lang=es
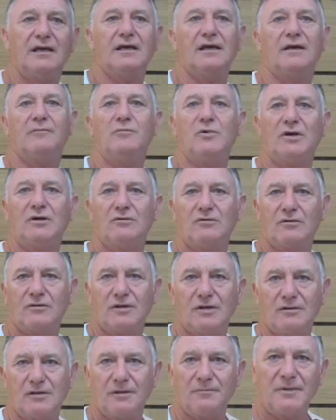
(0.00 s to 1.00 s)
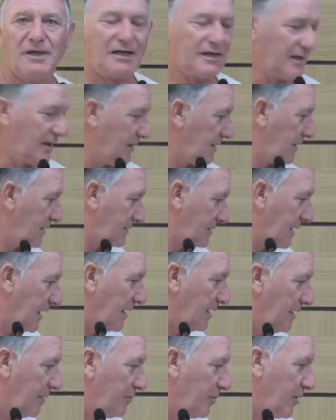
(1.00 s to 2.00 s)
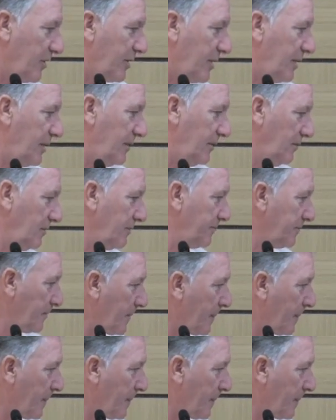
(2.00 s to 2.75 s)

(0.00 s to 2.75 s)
que es muy conocido también, el Charlie el Ponceño.